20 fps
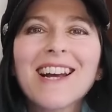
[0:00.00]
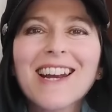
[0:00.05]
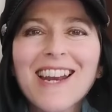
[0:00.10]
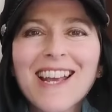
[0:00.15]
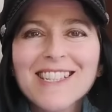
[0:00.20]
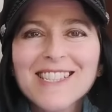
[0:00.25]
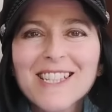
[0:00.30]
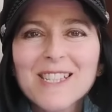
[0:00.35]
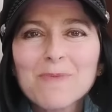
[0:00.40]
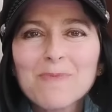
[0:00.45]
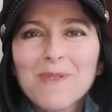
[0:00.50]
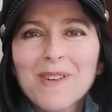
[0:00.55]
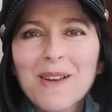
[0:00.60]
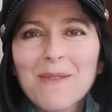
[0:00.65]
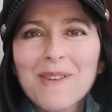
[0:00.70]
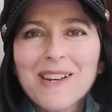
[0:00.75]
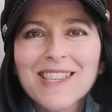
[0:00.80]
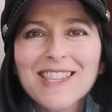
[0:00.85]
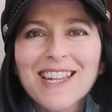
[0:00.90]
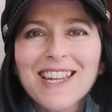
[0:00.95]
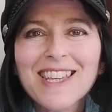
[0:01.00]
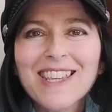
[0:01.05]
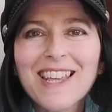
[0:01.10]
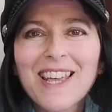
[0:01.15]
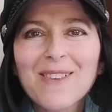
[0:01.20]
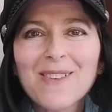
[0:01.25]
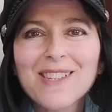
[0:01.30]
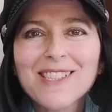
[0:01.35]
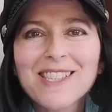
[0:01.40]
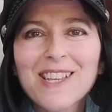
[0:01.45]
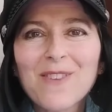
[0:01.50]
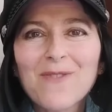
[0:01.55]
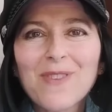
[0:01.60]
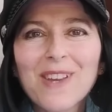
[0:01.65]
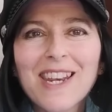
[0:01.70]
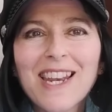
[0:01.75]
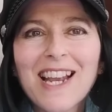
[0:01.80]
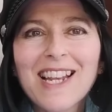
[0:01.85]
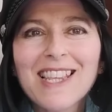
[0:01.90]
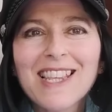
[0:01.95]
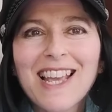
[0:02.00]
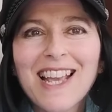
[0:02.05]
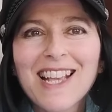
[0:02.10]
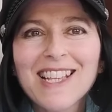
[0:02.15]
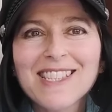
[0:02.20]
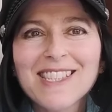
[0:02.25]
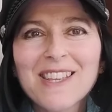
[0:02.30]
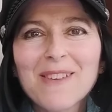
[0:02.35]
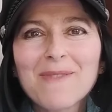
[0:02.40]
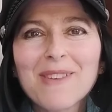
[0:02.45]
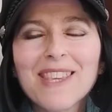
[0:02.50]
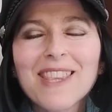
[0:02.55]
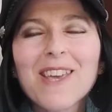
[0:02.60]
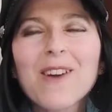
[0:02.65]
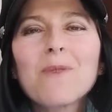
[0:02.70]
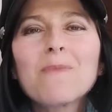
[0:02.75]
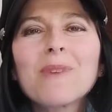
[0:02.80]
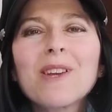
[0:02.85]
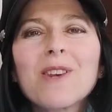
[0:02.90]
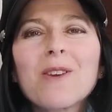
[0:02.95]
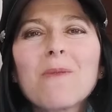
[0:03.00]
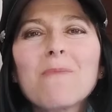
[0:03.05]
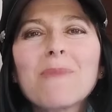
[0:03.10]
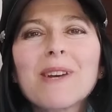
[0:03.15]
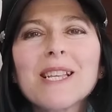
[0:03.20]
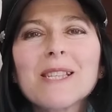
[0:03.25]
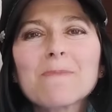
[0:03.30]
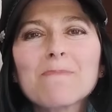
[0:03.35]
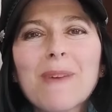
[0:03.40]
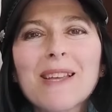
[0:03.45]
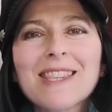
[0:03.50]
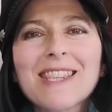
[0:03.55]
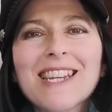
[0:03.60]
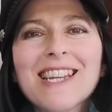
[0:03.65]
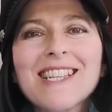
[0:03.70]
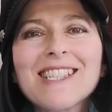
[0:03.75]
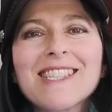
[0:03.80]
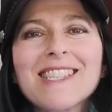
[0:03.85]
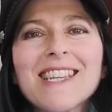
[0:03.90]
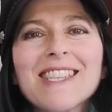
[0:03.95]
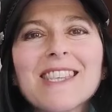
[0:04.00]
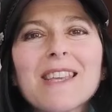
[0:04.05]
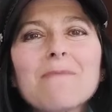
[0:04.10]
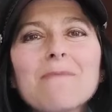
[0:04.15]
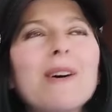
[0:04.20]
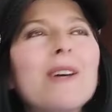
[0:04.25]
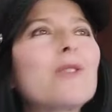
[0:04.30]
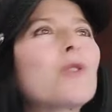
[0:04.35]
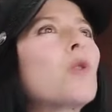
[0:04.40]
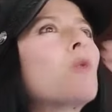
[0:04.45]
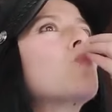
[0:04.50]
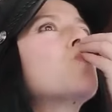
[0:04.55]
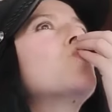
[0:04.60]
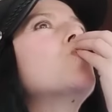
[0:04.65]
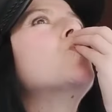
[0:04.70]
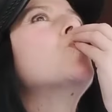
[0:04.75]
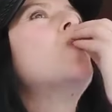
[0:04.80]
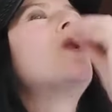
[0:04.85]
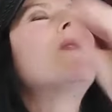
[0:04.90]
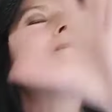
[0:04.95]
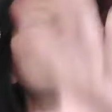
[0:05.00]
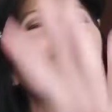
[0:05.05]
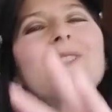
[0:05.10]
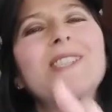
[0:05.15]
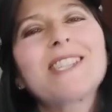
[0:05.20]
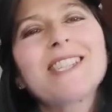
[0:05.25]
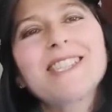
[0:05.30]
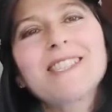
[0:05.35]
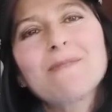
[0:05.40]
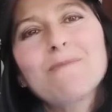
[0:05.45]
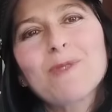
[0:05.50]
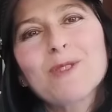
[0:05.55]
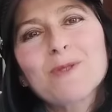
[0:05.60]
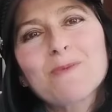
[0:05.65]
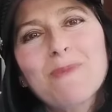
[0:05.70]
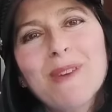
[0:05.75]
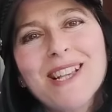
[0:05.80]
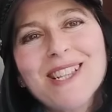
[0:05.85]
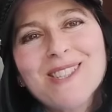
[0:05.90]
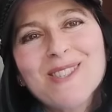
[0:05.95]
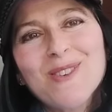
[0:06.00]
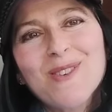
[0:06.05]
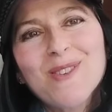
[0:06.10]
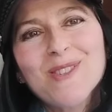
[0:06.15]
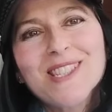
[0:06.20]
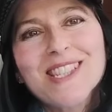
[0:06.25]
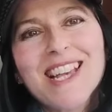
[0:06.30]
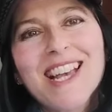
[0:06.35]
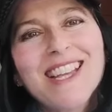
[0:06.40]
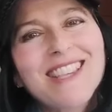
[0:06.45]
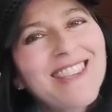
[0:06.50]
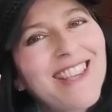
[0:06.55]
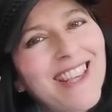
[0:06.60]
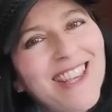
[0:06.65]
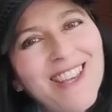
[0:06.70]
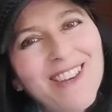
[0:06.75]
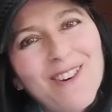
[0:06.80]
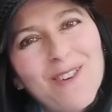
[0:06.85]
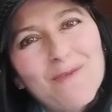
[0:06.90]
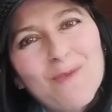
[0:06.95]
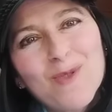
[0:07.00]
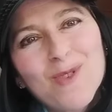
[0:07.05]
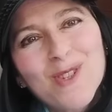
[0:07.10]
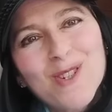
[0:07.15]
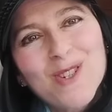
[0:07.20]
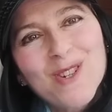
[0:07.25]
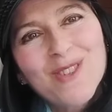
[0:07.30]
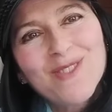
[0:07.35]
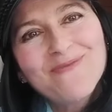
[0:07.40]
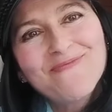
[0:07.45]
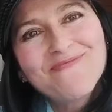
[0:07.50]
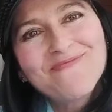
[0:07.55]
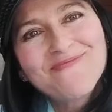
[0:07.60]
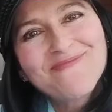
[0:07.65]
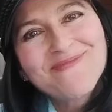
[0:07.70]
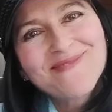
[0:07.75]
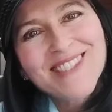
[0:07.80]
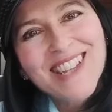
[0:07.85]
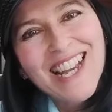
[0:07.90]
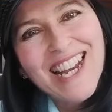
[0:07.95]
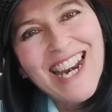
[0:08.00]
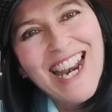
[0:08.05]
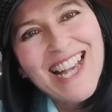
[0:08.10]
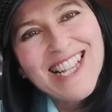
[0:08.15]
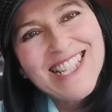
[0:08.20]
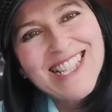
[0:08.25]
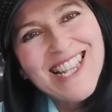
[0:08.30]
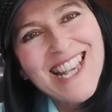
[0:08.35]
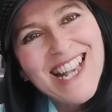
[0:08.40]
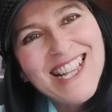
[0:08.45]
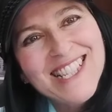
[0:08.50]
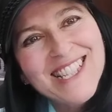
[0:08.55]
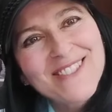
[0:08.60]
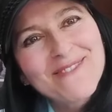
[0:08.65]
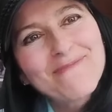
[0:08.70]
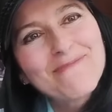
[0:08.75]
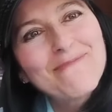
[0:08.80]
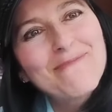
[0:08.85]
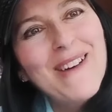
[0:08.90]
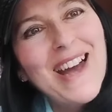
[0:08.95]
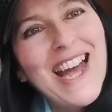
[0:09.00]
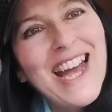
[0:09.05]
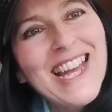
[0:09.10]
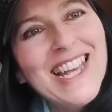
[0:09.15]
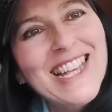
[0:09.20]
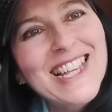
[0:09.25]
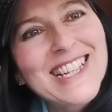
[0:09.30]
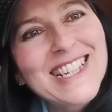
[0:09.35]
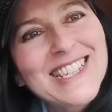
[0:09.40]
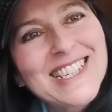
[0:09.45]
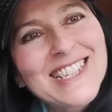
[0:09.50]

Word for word: Gracias por haberte quedado hasta el final de este video. Mi nombre es Patricia. Te mando muchísimos besos. Te quiero mucho. Gracias, bye.